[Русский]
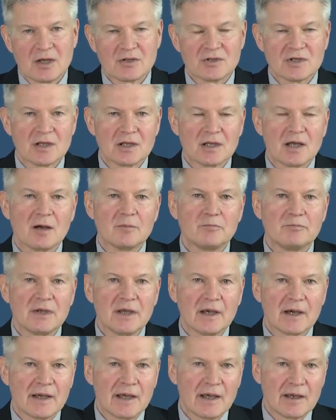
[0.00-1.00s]
отдела
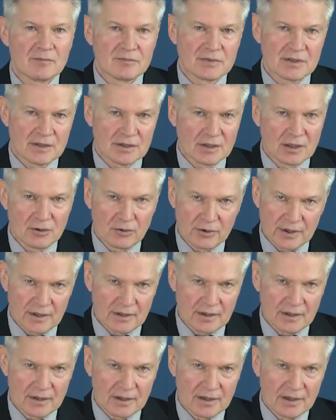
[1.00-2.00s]
BIM технологий.